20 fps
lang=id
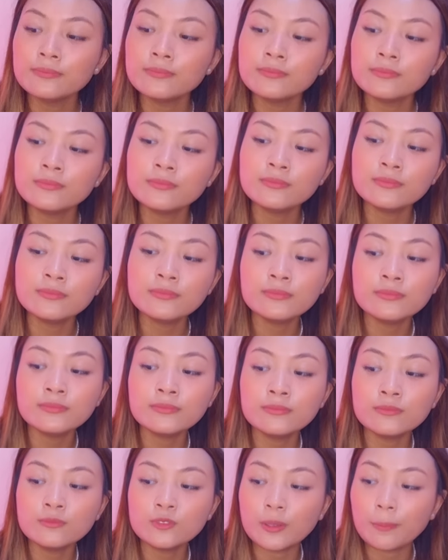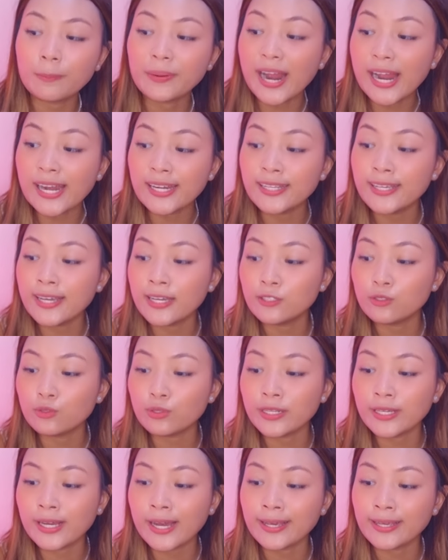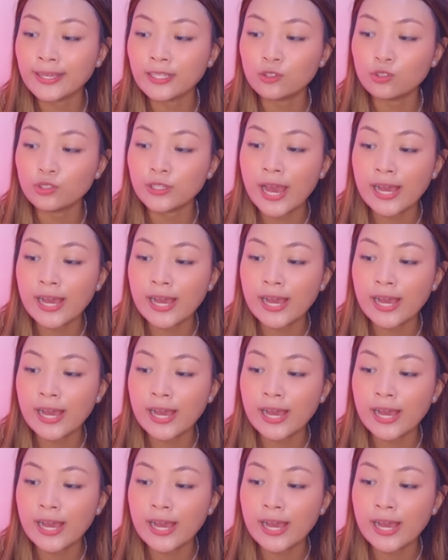Hmm, udah berani ya nyuri kayak gitu